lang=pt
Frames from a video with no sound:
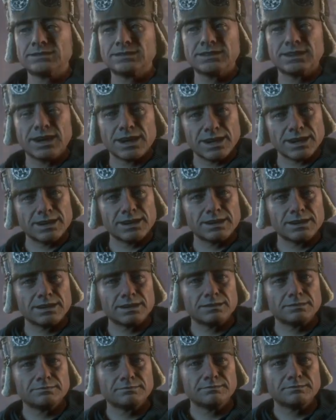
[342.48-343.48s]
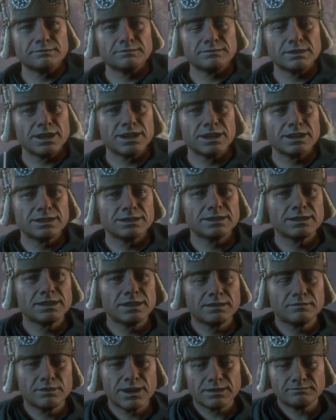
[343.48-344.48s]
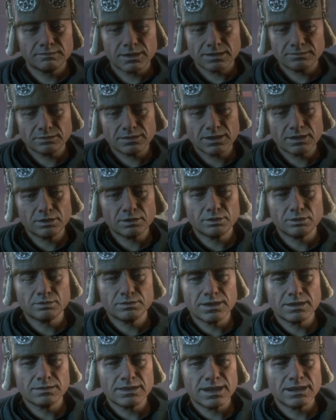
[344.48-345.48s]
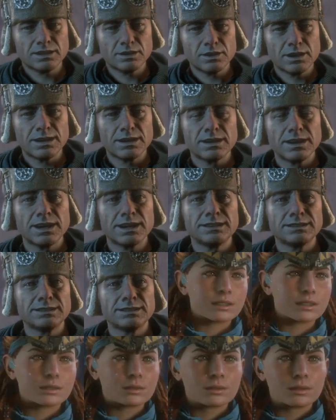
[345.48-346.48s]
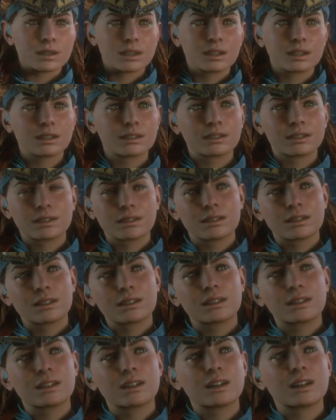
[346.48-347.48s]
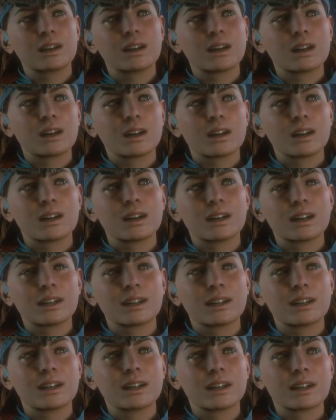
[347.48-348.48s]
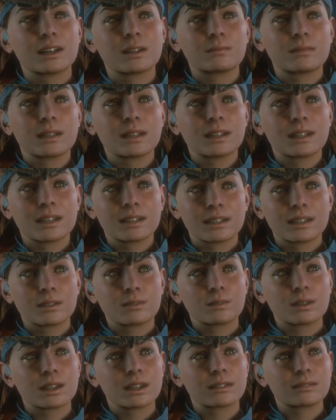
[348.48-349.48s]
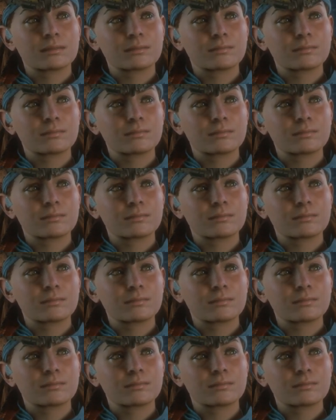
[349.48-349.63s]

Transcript: eu finalmente vou botar as minhas mãos naquele vidro refletor. Tá bom, Gildon. Como vamos chegar àquele anel?